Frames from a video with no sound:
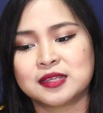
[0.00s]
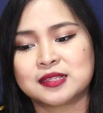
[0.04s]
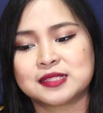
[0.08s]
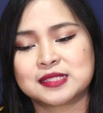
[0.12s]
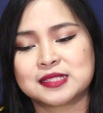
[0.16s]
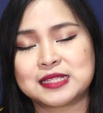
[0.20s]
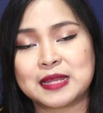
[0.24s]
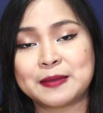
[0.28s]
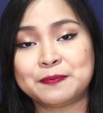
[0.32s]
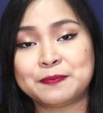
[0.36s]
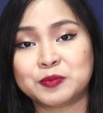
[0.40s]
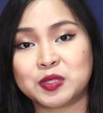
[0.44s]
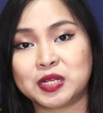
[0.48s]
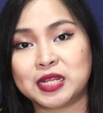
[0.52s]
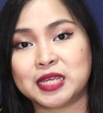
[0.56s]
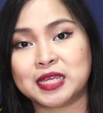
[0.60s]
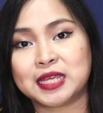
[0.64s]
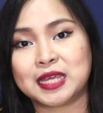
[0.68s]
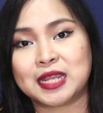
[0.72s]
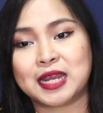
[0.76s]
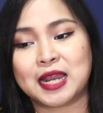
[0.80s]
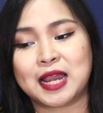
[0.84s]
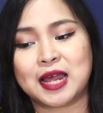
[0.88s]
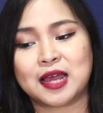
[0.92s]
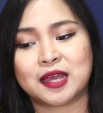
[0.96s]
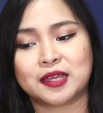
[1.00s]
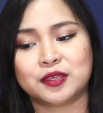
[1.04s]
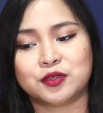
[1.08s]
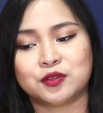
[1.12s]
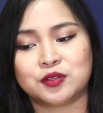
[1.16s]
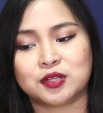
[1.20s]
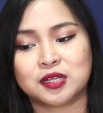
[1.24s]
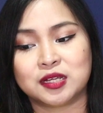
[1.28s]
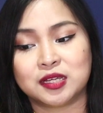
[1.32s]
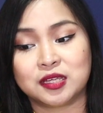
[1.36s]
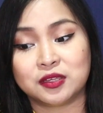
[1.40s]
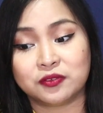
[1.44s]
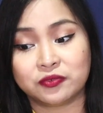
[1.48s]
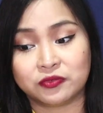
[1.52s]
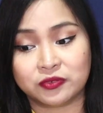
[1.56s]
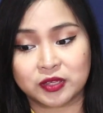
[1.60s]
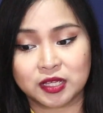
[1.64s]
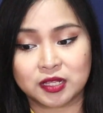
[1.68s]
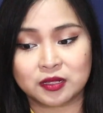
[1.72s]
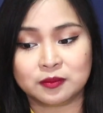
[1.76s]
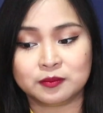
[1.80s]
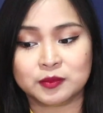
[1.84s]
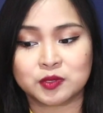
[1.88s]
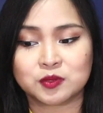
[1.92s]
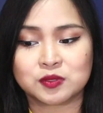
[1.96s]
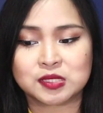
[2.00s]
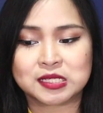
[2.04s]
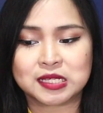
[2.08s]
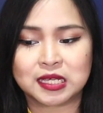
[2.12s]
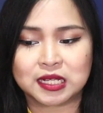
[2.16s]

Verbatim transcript: Step 3, kailangan nyo nang i-film yung